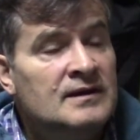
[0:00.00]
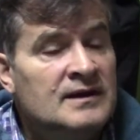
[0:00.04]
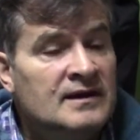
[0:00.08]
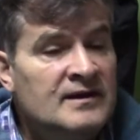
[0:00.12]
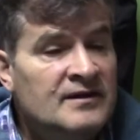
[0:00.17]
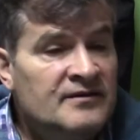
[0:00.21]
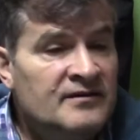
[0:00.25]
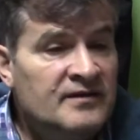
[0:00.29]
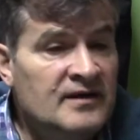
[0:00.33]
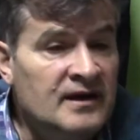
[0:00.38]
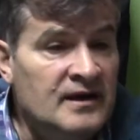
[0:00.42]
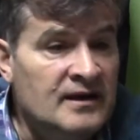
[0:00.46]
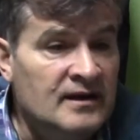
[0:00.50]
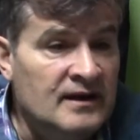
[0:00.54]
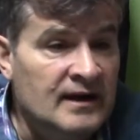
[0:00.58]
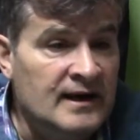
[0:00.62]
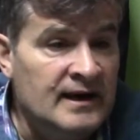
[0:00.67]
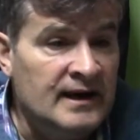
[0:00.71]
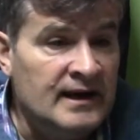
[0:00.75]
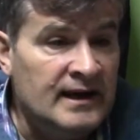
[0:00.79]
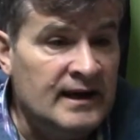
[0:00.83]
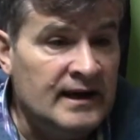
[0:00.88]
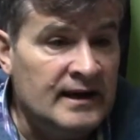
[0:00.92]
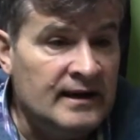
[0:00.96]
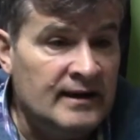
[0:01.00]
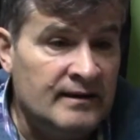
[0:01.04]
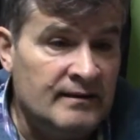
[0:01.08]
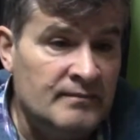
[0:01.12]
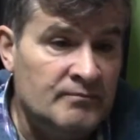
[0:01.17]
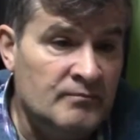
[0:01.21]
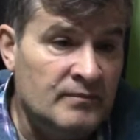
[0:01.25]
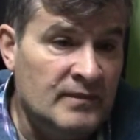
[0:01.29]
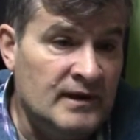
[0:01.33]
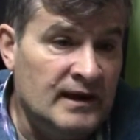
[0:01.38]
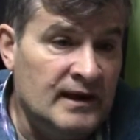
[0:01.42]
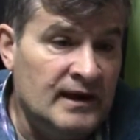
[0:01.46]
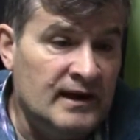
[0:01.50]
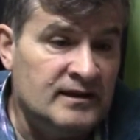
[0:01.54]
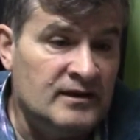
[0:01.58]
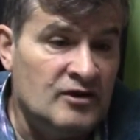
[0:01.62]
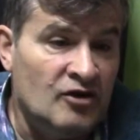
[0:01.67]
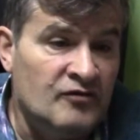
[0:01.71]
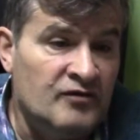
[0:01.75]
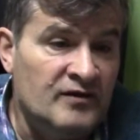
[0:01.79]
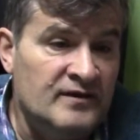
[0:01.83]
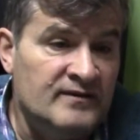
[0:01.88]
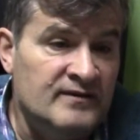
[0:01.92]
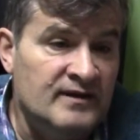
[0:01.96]
Sí, eh, esta
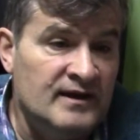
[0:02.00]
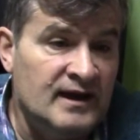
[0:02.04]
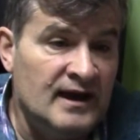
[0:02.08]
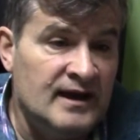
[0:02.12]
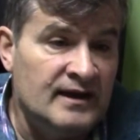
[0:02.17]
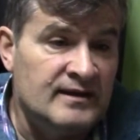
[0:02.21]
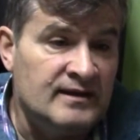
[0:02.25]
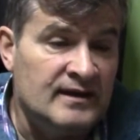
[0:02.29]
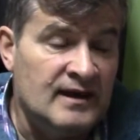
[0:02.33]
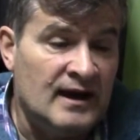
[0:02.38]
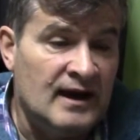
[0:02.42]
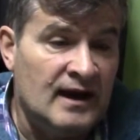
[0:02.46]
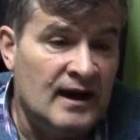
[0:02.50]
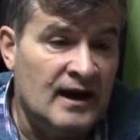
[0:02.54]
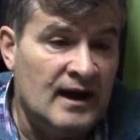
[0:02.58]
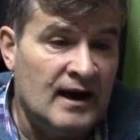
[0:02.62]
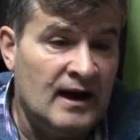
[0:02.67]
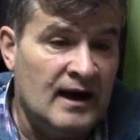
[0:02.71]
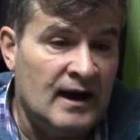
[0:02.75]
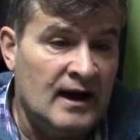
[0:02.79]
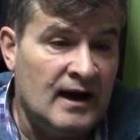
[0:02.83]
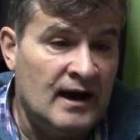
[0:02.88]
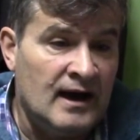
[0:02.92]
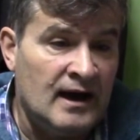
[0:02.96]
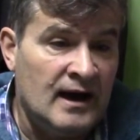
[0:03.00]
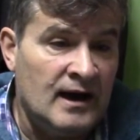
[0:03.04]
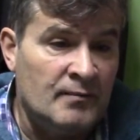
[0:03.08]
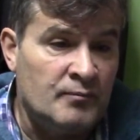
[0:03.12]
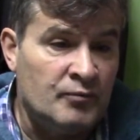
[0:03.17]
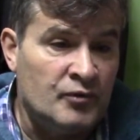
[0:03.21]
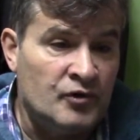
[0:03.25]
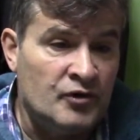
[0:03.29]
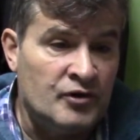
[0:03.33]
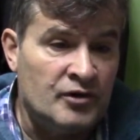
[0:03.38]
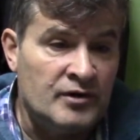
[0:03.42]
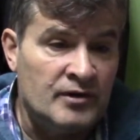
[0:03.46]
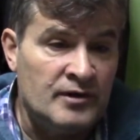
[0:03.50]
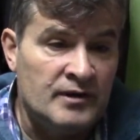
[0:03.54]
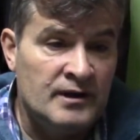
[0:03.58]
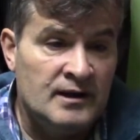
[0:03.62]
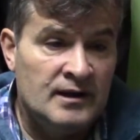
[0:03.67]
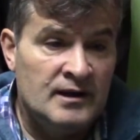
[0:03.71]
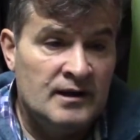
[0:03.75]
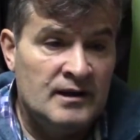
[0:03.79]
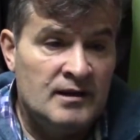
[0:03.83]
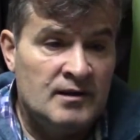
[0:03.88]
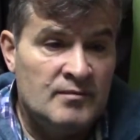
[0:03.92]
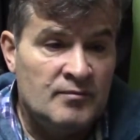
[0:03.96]
oficina está por
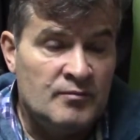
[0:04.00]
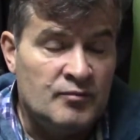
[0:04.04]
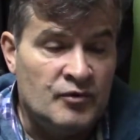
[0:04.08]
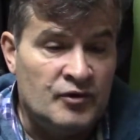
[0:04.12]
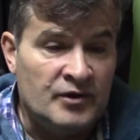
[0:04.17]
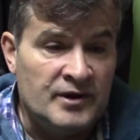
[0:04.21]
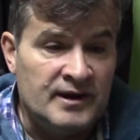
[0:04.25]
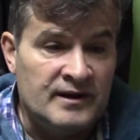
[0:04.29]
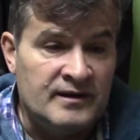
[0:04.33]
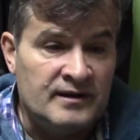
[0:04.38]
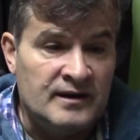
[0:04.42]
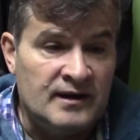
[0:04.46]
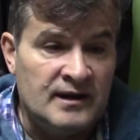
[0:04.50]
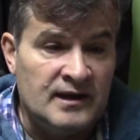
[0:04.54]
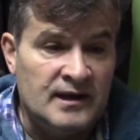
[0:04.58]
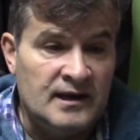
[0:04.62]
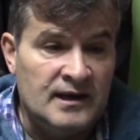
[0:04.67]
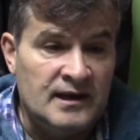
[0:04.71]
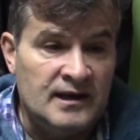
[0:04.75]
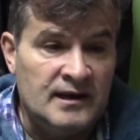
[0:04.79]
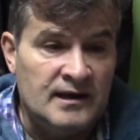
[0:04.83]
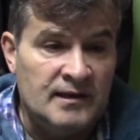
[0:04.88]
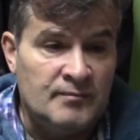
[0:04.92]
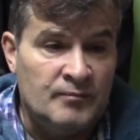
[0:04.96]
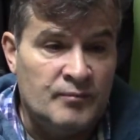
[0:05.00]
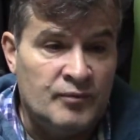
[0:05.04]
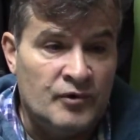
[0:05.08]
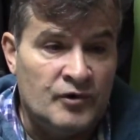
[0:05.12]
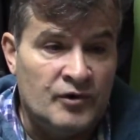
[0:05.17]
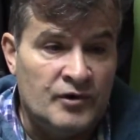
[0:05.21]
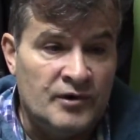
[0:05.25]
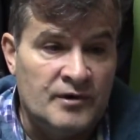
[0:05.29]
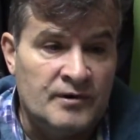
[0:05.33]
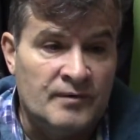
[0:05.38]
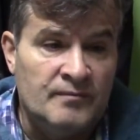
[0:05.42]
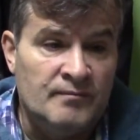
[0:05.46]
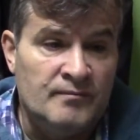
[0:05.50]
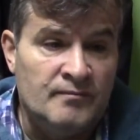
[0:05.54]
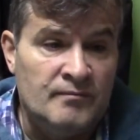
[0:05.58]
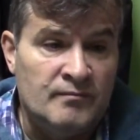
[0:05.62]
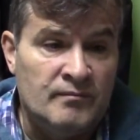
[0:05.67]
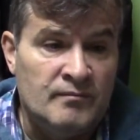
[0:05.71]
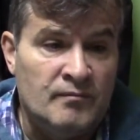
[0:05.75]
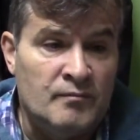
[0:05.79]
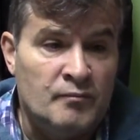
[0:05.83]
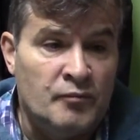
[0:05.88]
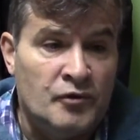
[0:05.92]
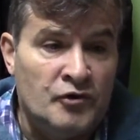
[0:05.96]
este
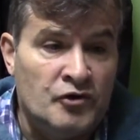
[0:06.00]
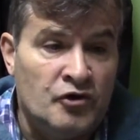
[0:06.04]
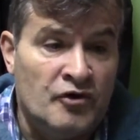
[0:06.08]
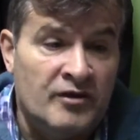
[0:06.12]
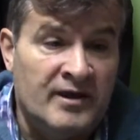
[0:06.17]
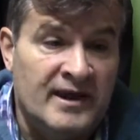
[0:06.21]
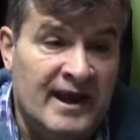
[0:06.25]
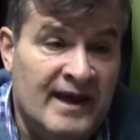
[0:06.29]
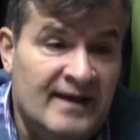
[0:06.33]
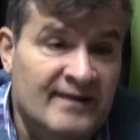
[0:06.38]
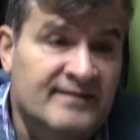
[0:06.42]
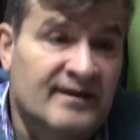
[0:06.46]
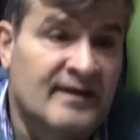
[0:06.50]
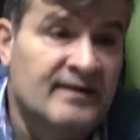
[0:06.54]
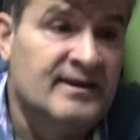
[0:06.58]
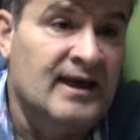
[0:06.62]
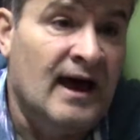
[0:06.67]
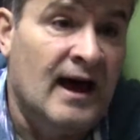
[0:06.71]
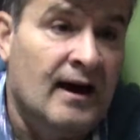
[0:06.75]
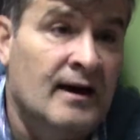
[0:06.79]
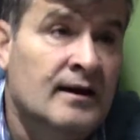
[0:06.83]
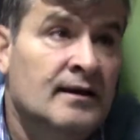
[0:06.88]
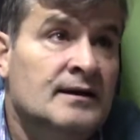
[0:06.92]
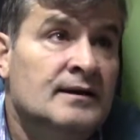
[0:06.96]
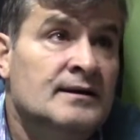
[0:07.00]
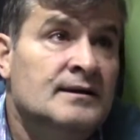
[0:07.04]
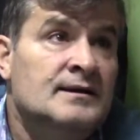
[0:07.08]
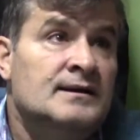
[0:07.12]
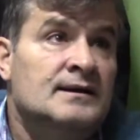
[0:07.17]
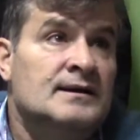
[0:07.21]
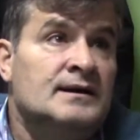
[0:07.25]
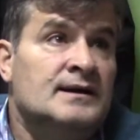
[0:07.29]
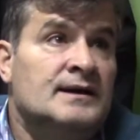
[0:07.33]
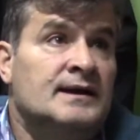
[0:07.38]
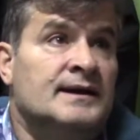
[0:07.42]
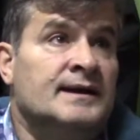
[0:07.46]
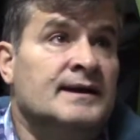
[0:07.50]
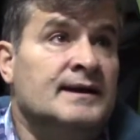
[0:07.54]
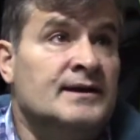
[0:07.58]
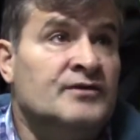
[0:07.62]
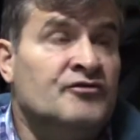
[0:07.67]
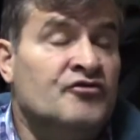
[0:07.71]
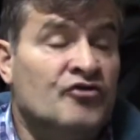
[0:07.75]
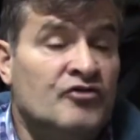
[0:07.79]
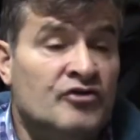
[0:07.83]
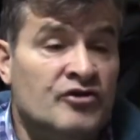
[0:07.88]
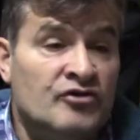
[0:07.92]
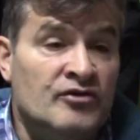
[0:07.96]
por, ordenanza está. Eh,
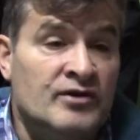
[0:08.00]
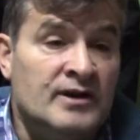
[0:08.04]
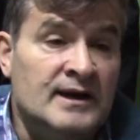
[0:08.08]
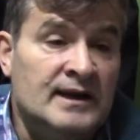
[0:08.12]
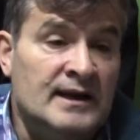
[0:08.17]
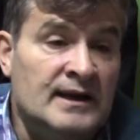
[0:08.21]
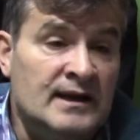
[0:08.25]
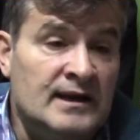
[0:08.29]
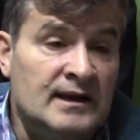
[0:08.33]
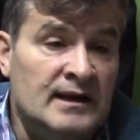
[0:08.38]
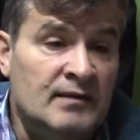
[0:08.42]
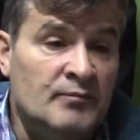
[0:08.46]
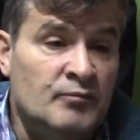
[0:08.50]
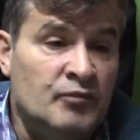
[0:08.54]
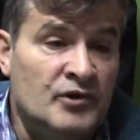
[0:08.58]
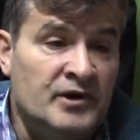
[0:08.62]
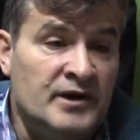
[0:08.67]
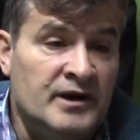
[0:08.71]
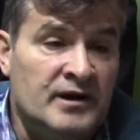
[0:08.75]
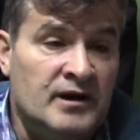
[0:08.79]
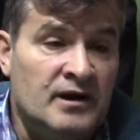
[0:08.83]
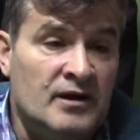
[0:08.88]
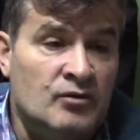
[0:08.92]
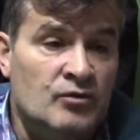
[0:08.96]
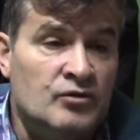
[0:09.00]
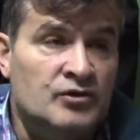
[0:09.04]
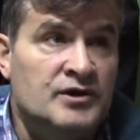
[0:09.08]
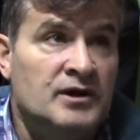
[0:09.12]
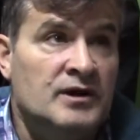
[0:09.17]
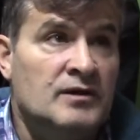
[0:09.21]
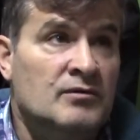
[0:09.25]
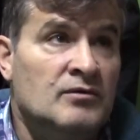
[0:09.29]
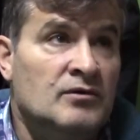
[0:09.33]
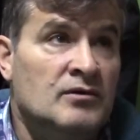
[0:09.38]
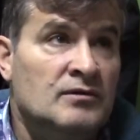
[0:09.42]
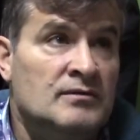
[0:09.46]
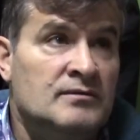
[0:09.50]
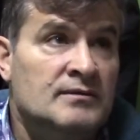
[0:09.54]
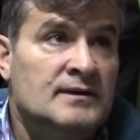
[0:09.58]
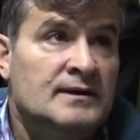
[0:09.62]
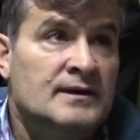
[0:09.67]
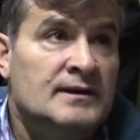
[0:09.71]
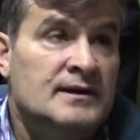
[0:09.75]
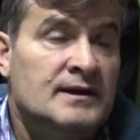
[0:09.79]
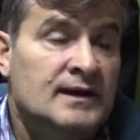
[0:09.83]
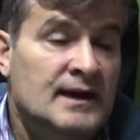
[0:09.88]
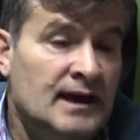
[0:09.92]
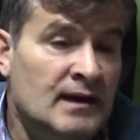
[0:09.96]
yo creo que el poder ejecutivo,
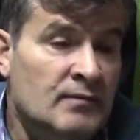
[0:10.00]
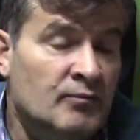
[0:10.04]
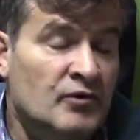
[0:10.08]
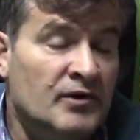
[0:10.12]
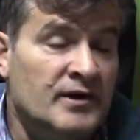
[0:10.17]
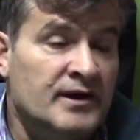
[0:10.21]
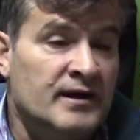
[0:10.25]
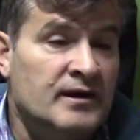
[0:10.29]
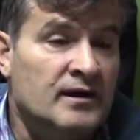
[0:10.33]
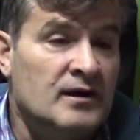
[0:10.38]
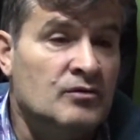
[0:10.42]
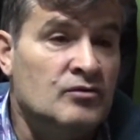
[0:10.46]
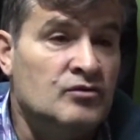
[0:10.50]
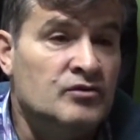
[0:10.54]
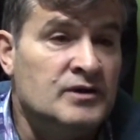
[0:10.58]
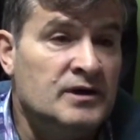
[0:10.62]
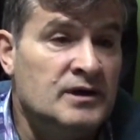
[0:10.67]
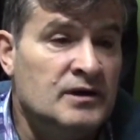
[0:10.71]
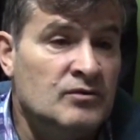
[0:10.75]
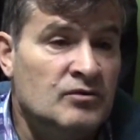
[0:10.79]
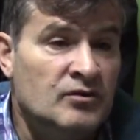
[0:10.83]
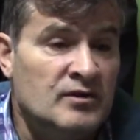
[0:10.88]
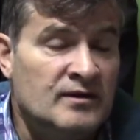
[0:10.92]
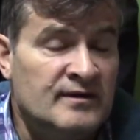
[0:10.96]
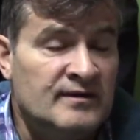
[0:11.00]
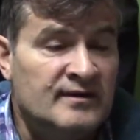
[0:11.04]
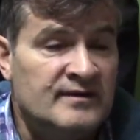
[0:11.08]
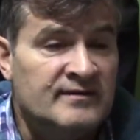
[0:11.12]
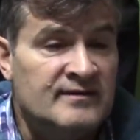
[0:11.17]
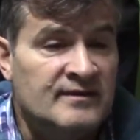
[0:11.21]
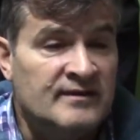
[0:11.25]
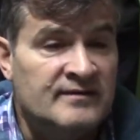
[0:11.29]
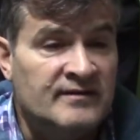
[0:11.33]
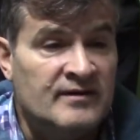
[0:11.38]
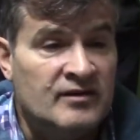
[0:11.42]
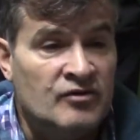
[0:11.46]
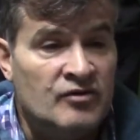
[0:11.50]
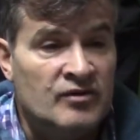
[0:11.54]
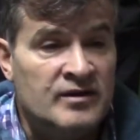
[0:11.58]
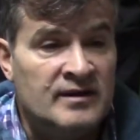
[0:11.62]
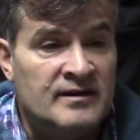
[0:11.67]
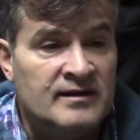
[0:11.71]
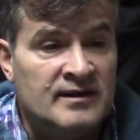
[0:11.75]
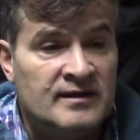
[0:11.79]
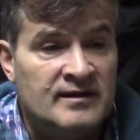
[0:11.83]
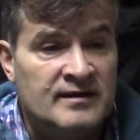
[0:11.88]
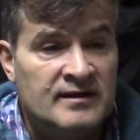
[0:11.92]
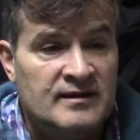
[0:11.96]
el poder ejecutivo, señor
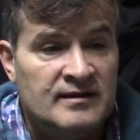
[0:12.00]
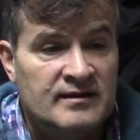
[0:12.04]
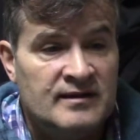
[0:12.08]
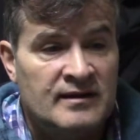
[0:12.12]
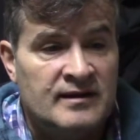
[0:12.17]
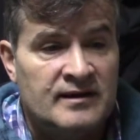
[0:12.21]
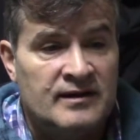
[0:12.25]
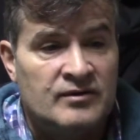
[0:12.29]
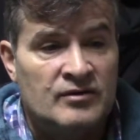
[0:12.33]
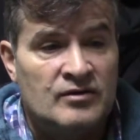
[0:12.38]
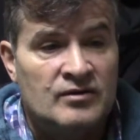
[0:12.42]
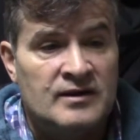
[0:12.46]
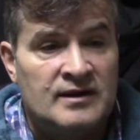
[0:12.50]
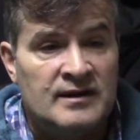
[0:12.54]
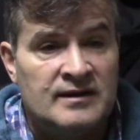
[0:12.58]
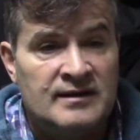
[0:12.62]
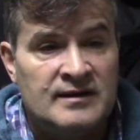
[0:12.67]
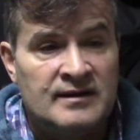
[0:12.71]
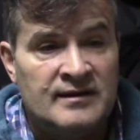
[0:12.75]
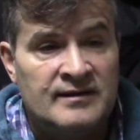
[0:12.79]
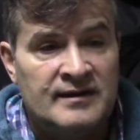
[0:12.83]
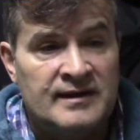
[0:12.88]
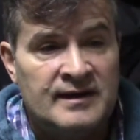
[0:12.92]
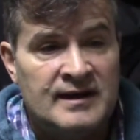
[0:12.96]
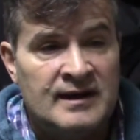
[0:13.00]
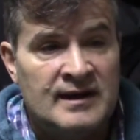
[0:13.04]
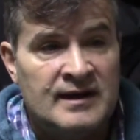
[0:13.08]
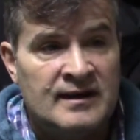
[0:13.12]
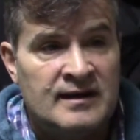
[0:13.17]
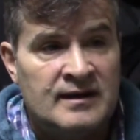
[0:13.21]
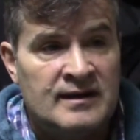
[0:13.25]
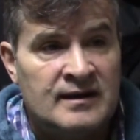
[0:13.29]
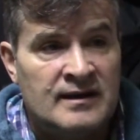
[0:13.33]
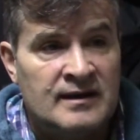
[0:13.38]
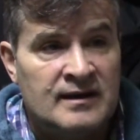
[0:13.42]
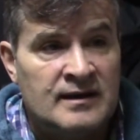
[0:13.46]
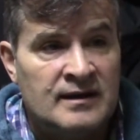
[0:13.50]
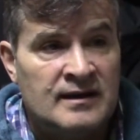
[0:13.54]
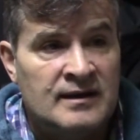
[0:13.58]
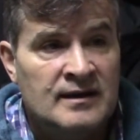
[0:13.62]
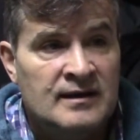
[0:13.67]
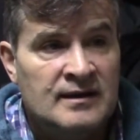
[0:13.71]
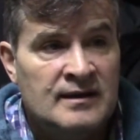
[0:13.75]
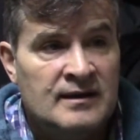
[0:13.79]
intendente creo que tendría que